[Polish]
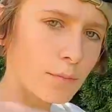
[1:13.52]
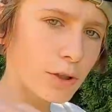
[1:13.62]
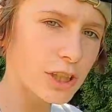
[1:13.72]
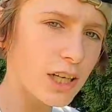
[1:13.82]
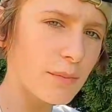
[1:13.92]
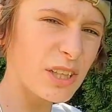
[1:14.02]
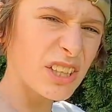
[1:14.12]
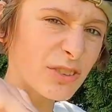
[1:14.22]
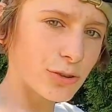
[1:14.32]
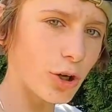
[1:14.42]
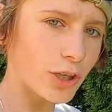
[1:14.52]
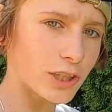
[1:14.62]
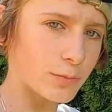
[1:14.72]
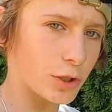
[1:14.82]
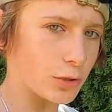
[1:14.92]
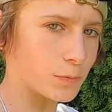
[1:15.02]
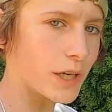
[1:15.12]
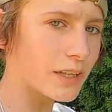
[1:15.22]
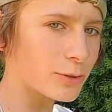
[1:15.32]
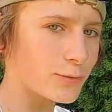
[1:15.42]
Pochylamy nogę do przodu, bo
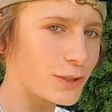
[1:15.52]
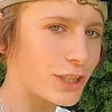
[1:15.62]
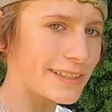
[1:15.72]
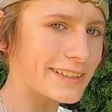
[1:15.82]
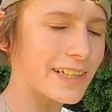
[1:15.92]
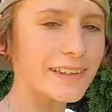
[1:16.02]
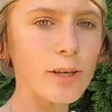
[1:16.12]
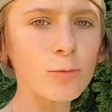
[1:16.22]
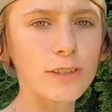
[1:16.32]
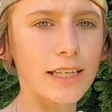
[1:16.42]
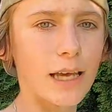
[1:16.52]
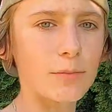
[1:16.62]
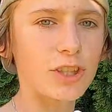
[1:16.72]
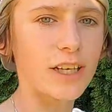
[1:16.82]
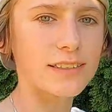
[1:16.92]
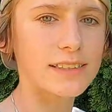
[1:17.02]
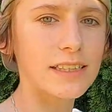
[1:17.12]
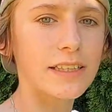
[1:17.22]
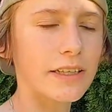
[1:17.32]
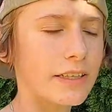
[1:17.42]
jak już widzieliście, nie uda nam się
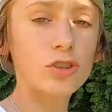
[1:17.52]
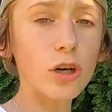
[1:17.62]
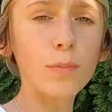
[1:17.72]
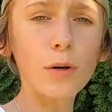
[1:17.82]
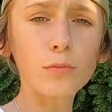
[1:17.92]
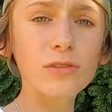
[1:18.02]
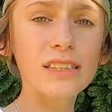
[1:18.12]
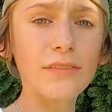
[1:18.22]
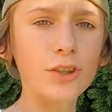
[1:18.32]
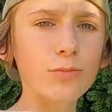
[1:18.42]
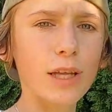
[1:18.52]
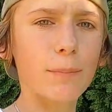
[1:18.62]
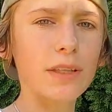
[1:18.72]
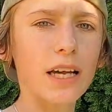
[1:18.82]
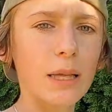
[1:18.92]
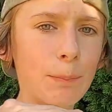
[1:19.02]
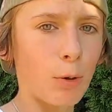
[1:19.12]
z stopą ustawioną na pedale